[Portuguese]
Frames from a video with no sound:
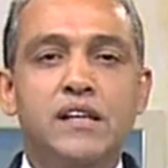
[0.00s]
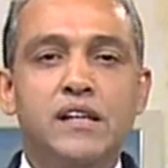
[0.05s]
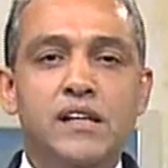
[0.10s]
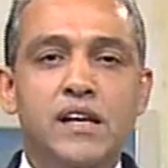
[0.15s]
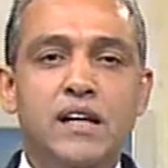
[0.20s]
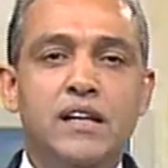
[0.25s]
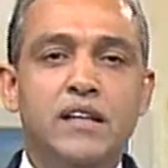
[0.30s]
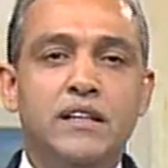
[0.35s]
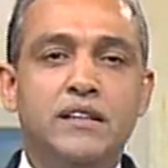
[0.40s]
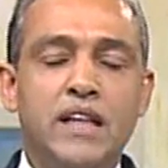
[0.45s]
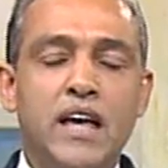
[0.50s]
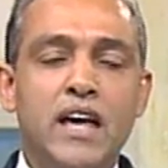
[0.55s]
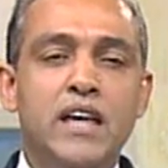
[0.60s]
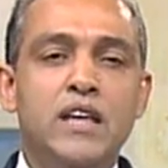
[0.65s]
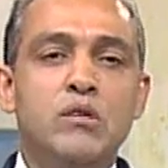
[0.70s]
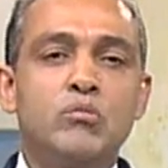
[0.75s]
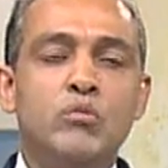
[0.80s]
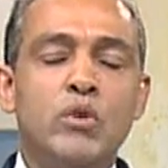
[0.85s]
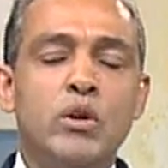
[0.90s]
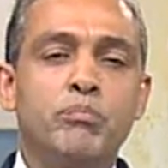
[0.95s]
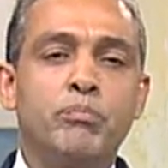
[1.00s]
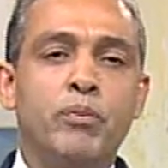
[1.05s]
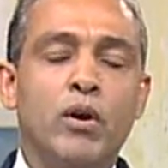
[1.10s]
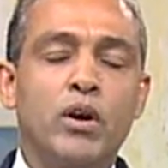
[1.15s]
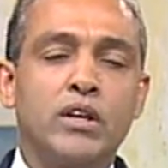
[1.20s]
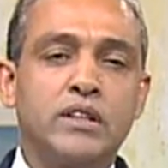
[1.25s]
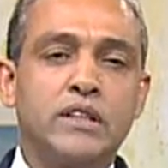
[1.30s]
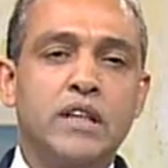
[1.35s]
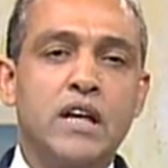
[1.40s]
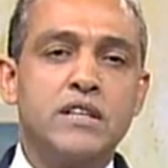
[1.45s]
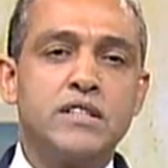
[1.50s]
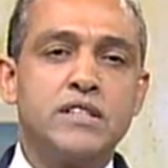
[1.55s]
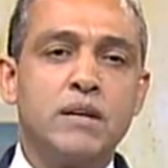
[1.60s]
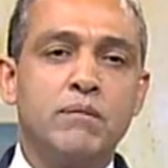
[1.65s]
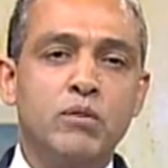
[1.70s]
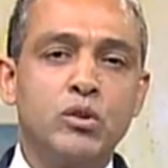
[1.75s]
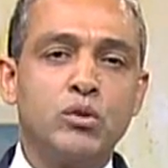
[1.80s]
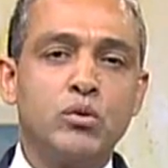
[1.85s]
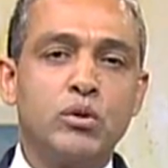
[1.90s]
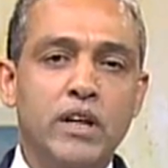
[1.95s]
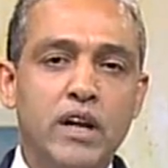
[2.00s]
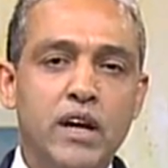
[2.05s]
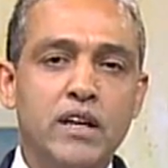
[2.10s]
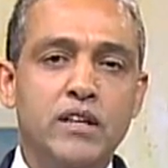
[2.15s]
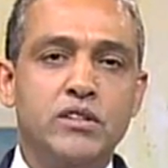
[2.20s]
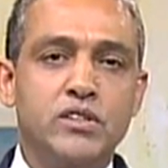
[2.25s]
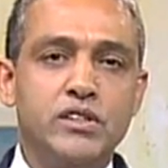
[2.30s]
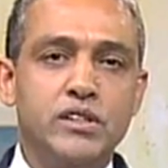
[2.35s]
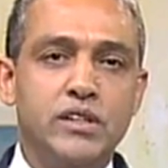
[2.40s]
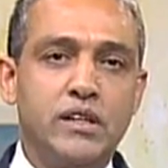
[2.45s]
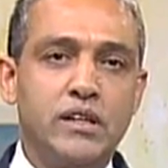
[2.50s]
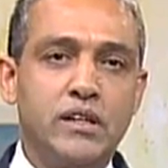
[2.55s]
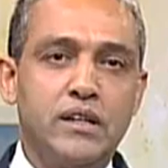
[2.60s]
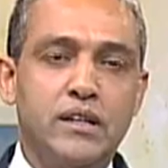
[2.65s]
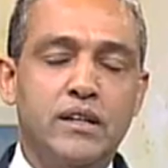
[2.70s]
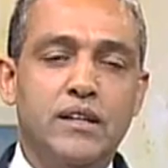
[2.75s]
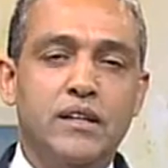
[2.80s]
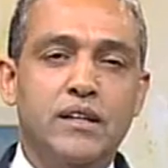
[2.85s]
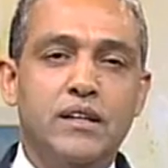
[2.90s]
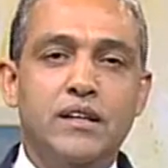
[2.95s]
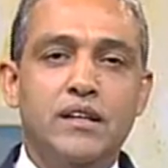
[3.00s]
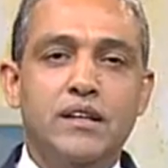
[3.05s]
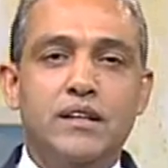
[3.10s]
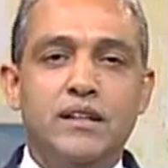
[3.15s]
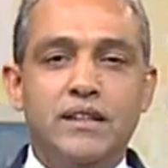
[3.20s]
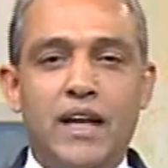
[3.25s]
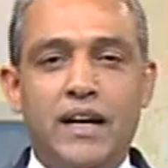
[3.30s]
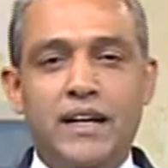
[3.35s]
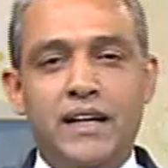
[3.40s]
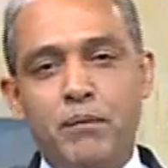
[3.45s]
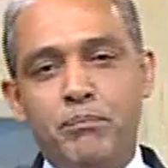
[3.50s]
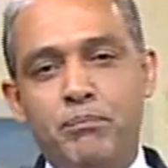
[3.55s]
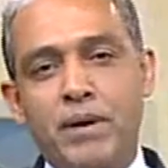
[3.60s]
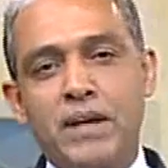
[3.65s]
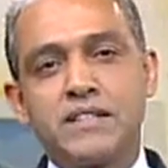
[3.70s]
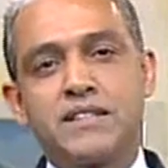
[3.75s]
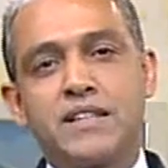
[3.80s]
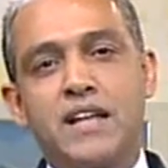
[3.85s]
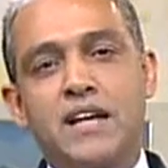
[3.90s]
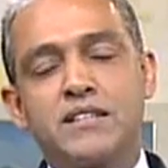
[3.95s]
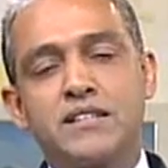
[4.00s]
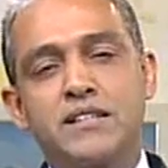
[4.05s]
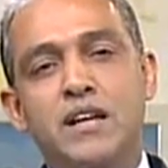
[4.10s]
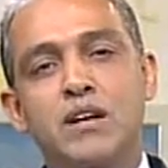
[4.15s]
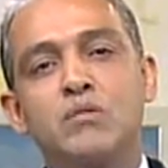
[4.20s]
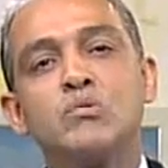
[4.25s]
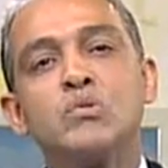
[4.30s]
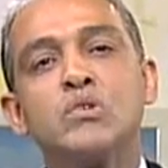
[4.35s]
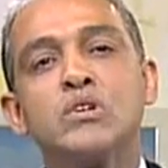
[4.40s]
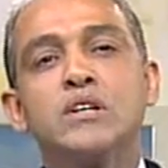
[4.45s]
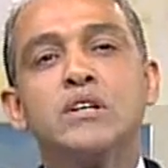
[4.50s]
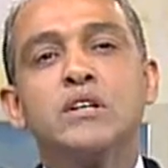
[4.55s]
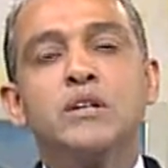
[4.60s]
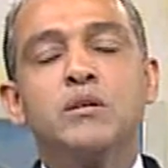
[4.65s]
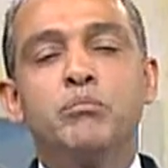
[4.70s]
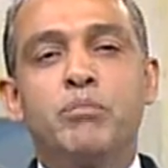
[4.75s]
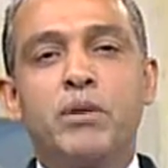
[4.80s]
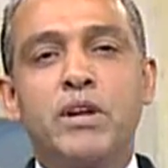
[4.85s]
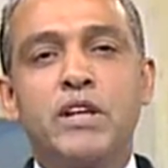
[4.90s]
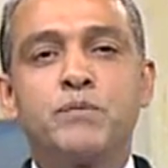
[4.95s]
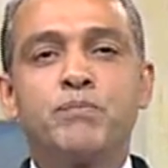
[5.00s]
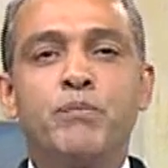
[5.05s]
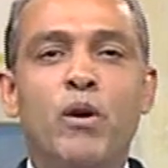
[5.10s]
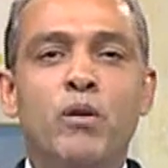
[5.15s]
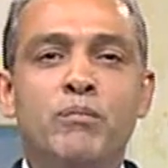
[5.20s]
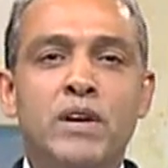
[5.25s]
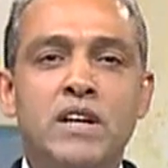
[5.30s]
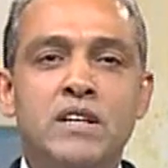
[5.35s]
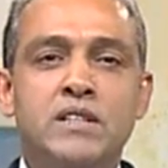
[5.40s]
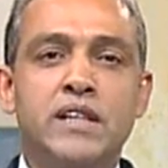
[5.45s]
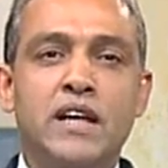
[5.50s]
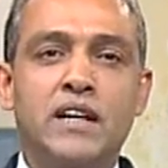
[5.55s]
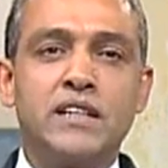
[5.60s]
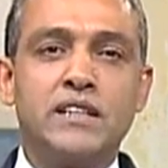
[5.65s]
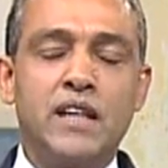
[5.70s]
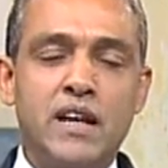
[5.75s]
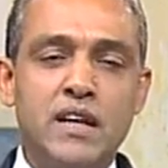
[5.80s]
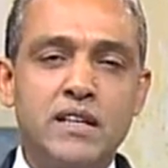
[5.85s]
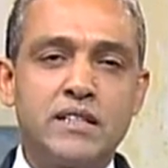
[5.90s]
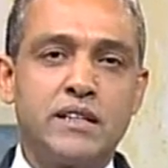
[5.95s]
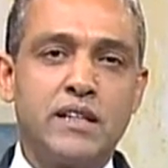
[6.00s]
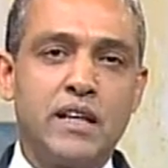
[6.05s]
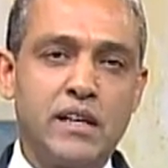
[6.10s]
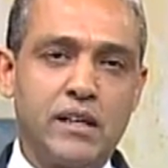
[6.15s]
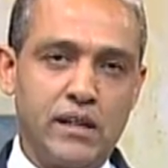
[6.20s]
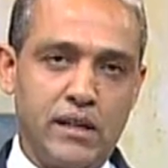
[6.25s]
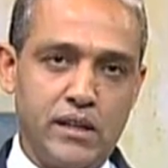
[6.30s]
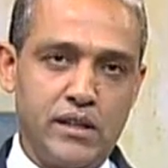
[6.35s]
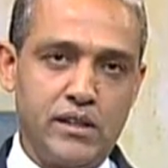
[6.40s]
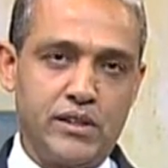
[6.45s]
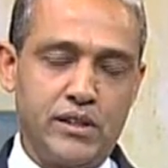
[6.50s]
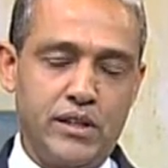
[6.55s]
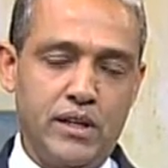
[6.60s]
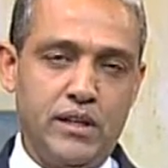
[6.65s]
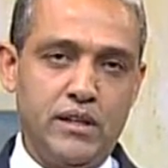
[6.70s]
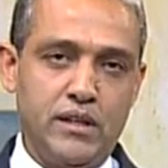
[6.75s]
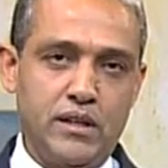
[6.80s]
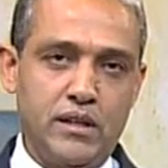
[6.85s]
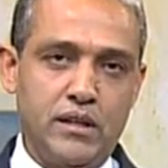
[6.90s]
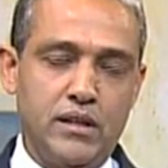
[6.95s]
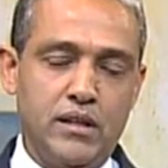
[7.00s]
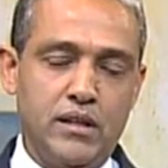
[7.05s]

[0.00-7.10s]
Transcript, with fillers: e ele tem uma importância muito grande na capacitação, principalmente da liderança da igreja.